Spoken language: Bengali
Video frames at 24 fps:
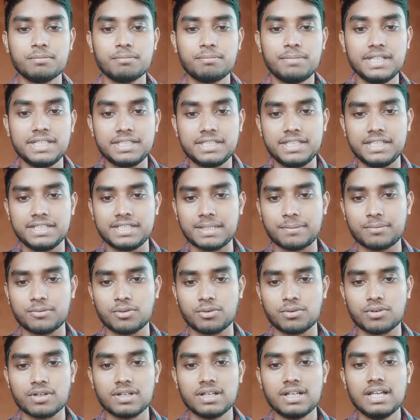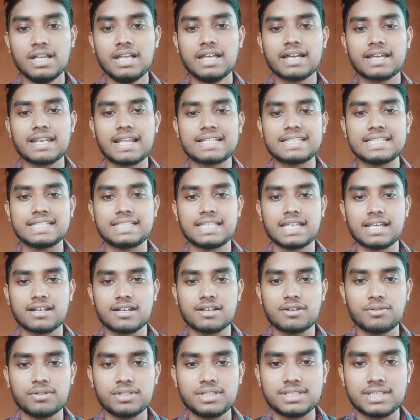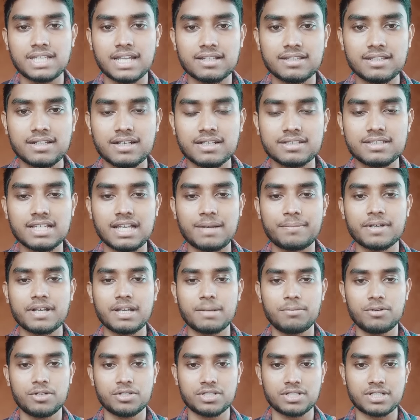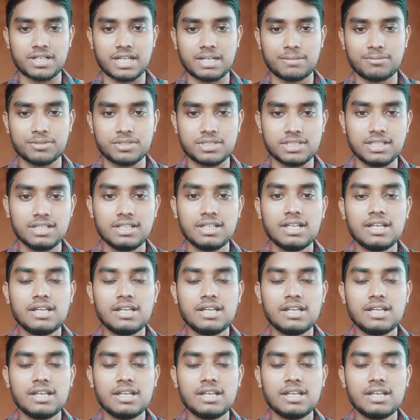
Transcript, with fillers: প্লিজ ডিস্টার্ব করো না ক্লাসে স্যাররা রয়েছে স্যারদের কাছে আমার রেপুটেশন খারাপ হচ্ছে